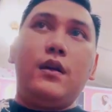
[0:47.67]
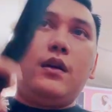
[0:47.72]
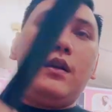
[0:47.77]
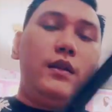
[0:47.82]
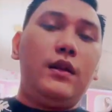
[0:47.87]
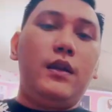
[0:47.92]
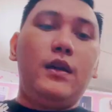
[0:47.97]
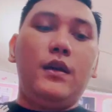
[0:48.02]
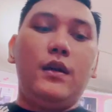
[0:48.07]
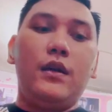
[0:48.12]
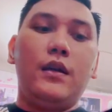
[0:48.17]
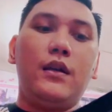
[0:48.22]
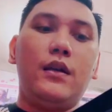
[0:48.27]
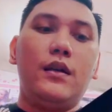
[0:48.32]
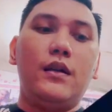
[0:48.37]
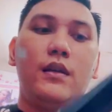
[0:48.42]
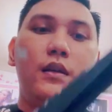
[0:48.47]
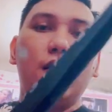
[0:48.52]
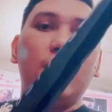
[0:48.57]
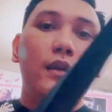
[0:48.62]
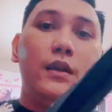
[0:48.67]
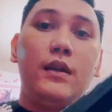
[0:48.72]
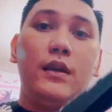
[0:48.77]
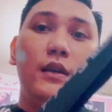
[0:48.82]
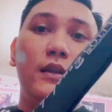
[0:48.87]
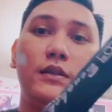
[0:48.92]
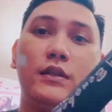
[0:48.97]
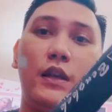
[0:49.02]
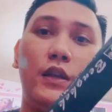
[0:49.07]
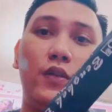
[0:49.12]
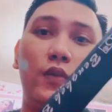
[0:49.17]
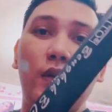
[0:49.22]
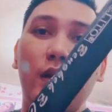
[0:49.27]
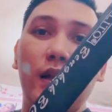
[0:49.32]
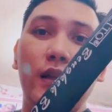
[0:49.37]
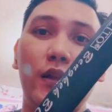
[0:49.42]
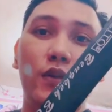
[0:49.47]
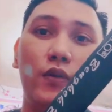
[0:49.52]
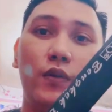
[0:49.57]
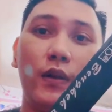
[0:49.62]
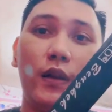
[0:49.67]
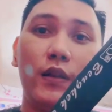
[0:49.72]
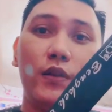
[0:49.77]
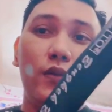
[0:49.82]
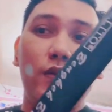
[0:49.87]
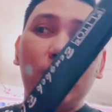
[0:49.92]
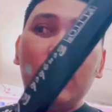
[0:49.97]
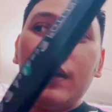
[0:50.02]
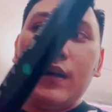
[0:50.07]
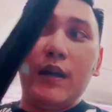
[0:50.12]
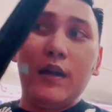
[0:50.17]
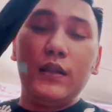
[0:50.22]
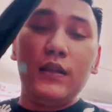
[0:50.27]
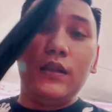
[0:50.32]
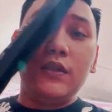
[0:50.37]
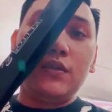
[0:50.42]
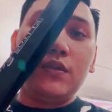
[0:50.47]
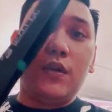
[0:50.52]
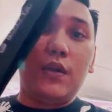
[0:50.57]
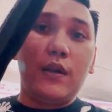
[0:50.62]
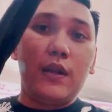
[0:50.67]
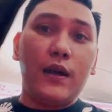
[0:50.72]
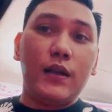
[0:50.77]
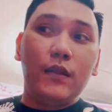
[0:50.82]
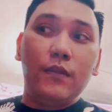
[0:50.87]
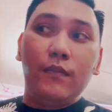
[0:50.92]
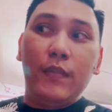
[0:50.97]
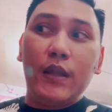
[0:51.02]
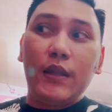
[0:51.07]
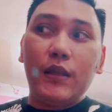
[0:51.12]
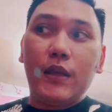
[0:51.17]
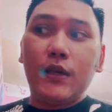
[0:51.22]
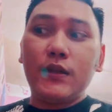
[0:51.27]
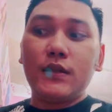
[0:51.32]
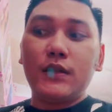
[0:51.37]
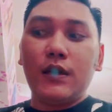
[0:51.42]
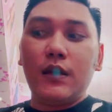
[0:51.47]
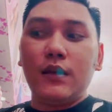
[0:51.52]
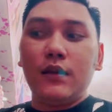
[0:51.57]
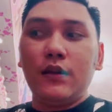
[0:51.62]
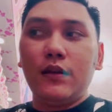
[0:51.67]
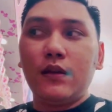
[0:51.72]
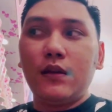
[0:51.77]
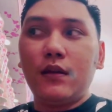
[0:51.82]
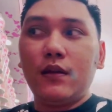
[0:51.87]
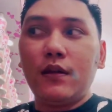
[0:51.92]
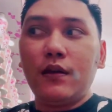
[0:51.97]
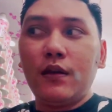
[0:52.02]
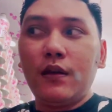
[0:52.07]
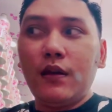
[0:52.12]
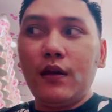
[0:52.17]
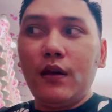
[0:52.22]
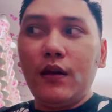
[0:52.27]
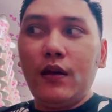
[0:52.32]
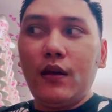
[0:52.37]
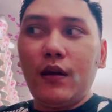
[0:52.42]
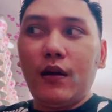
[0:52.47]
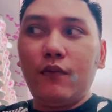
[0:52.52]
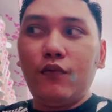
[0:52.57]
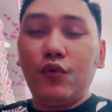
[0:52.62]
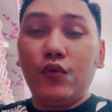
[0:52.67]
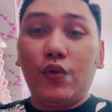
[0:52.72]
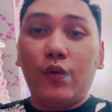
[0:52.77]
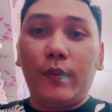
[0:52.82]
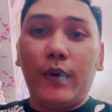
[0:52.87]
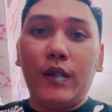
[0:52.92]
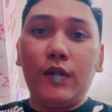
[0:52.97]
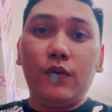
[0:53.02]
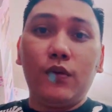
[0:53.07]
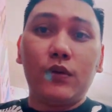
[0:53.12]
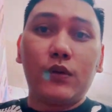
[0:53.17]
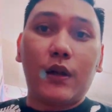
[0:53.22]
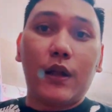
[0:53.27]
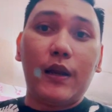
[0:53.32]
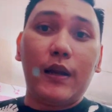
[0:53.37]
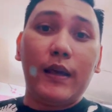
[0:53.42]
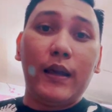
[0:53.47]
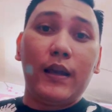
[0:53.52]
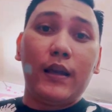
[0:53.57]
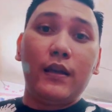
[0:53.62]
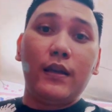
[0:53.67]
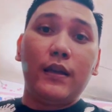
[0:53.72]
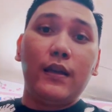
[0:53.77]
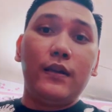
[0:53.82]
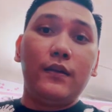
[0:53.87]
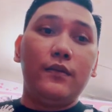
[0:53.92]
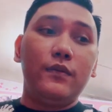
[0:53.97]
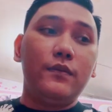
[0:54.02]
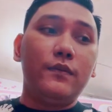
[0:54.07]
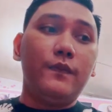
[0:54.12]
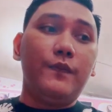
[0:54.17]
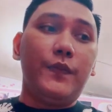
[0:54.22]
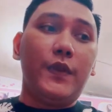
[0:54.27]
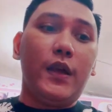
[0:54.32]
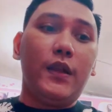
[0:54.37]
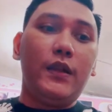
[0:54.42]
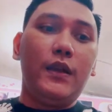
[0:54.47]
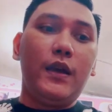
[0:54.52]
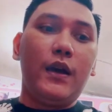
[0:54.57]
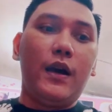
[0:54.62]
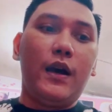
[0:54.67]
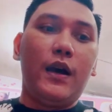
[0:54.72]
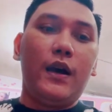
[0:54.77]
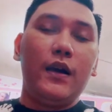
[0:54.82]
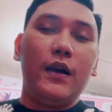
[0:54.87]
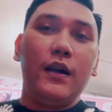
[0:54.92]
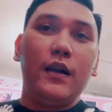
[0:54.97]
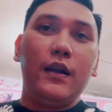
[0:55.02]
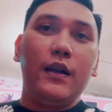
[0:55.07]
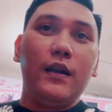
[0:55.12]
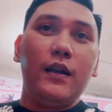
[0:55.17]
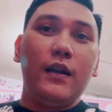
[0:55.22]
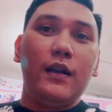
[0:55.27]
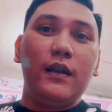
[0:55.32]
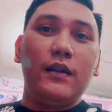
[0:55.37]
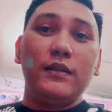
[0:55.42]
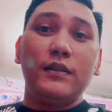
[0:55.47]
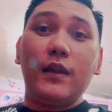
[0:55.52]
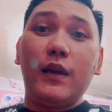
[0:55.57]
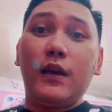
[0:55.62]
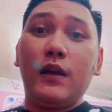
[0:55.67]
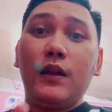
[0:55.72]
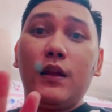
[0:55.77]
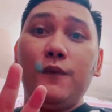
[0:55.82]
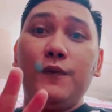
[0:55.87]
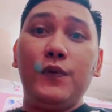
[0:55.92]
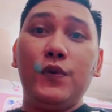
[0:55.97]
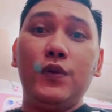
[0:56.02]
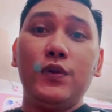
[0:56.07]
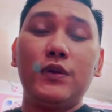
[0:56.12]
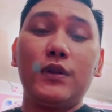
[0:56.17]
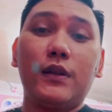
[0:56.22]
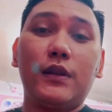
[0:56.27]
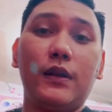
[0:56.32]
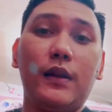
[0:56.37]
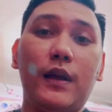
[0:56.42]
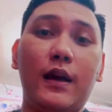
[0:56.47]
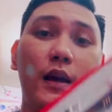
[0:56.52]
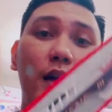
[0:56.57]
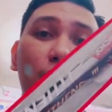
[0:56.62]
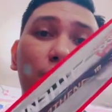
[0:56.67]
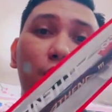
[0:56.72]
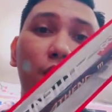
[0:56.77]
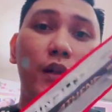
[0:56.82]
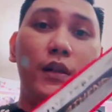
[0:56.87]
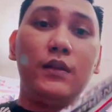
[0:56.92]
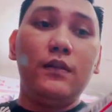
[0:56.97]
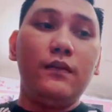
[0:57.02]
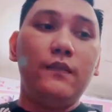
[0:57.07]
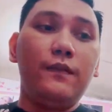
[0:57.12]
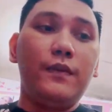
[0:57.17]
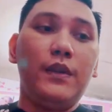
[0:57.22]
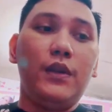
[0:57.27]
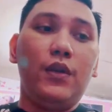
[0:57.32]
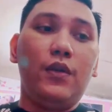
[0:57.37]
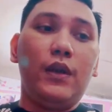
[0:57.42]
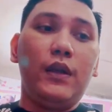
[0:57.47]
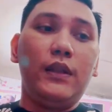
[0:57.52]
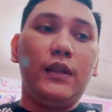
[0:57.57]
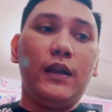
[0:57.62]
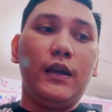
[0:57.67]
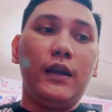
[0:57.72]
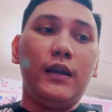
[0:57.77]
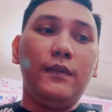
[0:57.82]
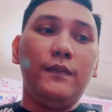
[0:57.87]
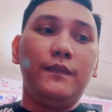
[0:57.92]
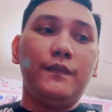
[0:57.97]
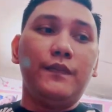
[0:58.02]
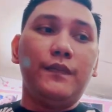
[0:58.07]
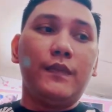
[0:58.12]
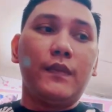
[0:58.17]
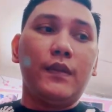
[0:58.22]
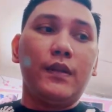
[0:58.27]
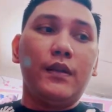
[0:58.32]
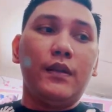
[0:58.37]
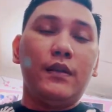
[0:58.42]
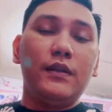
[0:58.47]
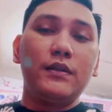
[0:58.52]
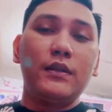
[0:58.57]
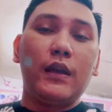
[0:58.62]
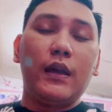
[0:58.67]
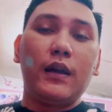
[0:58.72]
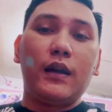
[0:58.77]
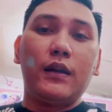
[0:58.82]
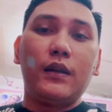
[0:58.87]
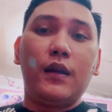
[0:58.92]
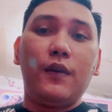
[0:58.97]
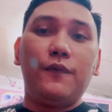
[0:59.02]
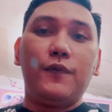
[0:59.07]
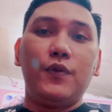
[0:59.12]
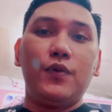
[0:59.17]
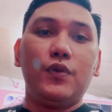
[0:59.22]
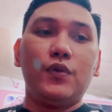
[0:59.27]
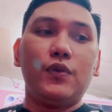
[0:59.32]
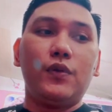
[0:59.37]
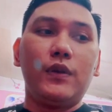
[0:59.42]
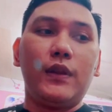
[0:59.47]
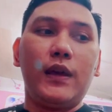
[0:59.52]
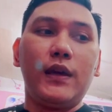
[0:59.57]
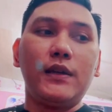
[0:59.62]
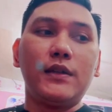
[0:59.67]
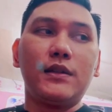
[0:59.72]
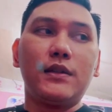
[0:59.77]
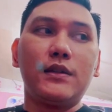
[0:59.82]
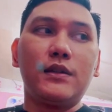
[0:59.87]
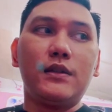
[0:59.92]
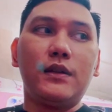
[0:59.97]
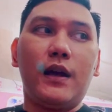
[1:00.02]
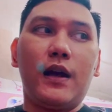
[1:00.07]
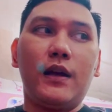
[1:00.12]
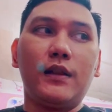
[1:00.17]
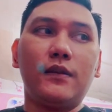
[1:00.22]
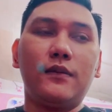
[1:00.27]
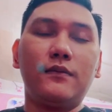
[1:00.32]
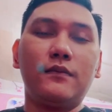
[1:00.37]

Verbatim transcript: ini saya juga ada joran juga ini joran bed casting yang untuk main ultralight ya jadi ya saya akan review setelah mungkin video ini ya saya akan review untuk next dan